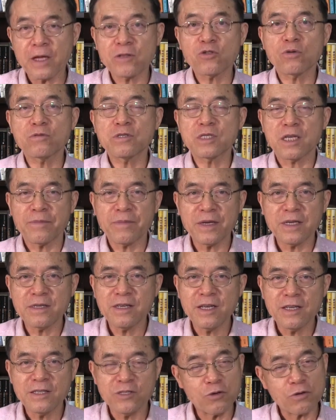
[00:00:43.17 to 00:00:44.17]
那弟兄姐
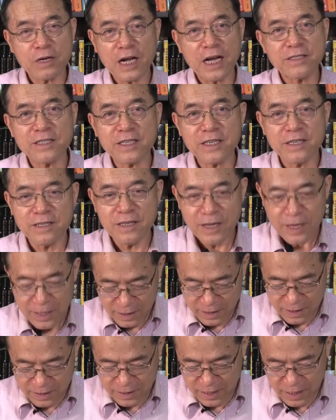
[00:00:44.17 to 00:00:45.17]
妹，你就看见，
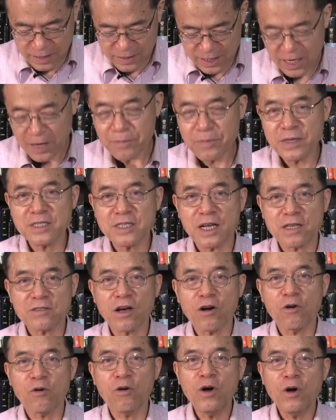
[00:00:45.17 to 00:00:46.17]
呃，在前面讲
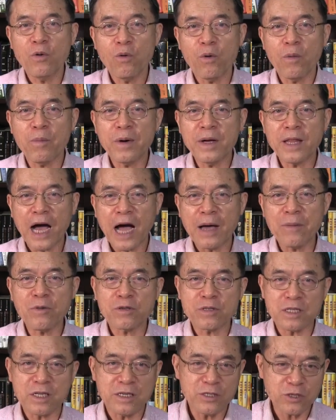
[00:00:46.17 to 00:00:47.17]
到我们还
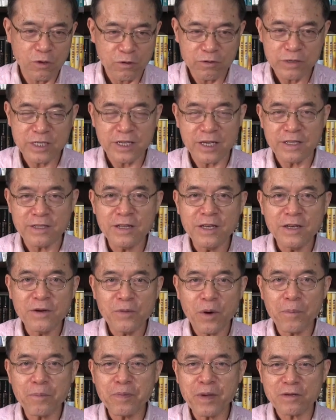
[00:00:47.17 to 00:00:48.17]
没有得救以前，
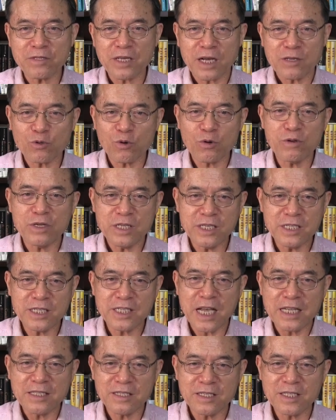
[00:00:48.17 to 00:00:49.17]
我们不要讲说以
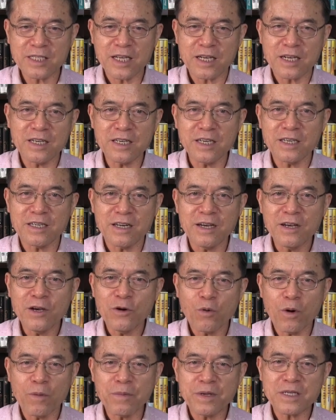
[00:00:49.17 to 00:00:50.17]
善胜恶了，
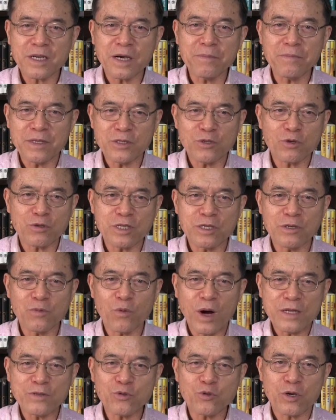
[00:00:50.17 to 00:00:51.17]
我们根本就是
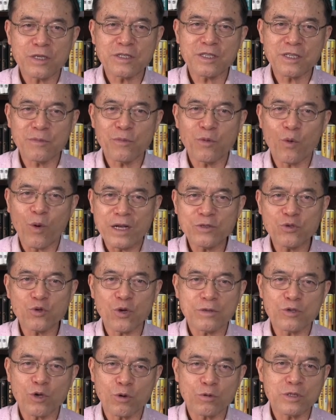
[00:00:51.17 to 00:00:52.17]
完全是完
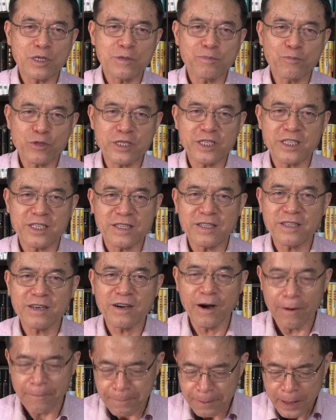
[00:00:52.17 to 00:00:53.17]
全都是不行
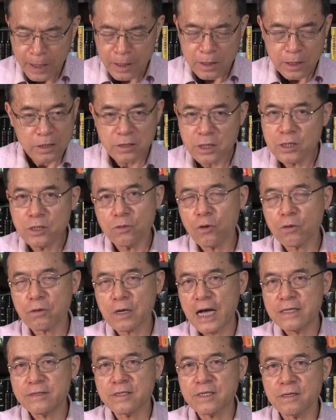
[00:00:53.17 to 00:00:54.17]
的哈。可是你又
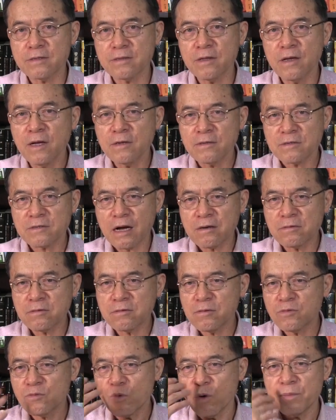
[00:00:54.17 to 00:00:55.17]
看见，
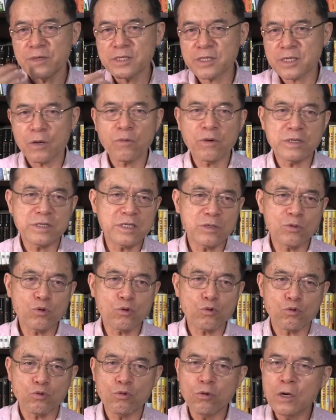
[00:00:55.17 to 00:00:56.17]
当我们成为基督
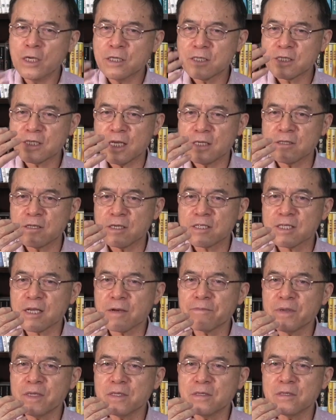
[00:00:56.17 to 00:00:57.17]
徒，神的
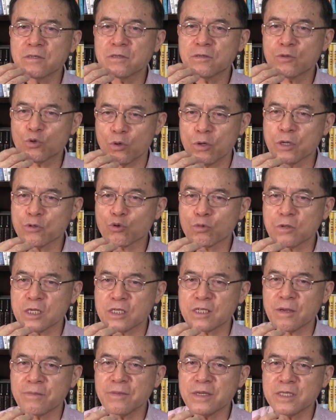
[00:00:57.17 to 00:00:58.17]
生命，主耶稣
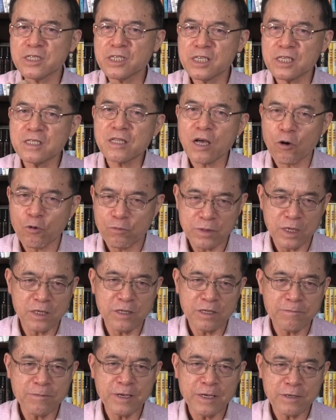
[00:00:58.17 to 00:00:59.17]
的生命进到我们的
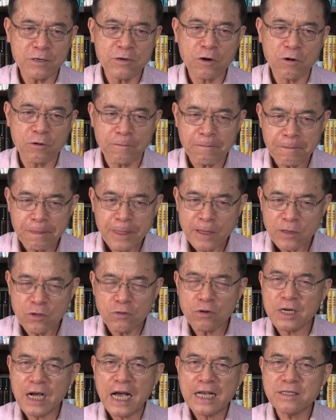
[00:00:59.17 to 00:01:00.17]
里面以后，
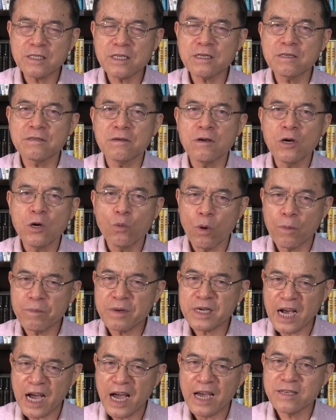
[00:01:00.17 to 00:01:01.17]
你会看见我
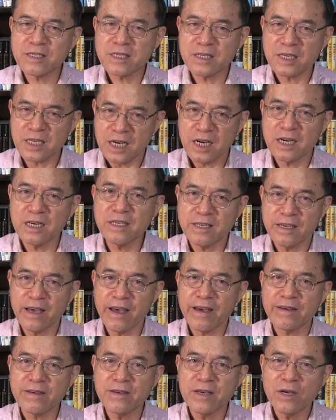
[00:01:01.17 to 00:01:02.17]
们开始可以
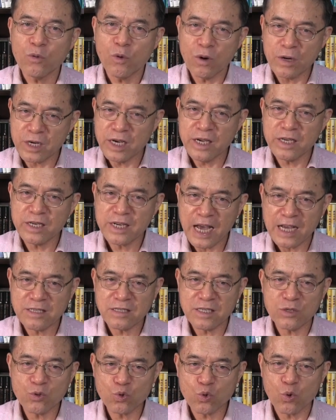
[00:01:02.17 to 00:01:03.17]
诶。我可以
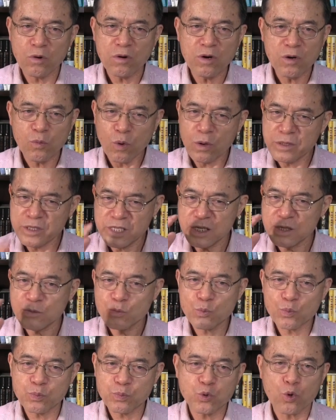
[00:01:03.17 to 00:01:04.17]
开始做我以
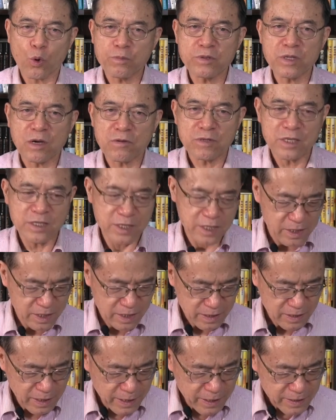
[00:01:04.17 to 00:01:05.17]
前做不到的事
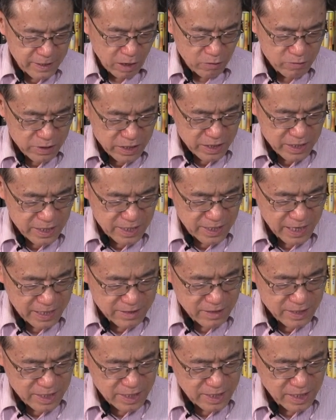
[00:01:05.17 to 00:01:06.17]
情，要以
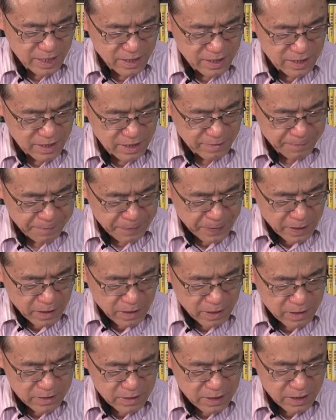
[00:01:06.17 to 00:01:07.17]
善胜恶，
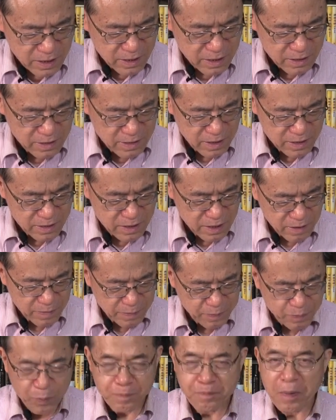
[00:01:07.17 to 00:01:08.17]
呃，这个呃，这个
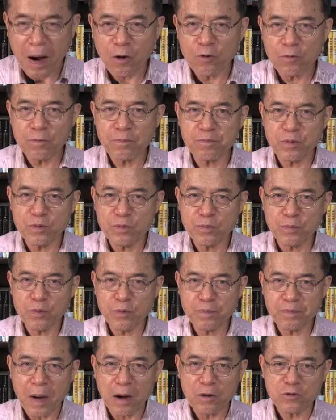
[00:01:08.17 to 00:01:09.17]
不报不
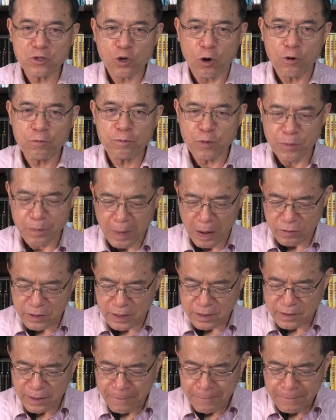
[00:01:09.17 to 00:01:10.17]
不报仇不报
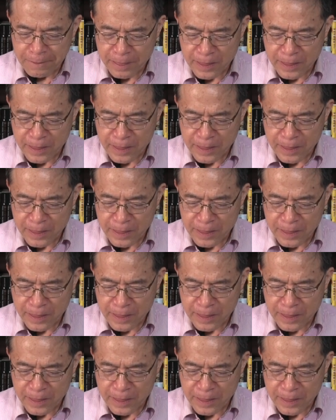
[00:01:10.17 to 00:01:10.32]
应。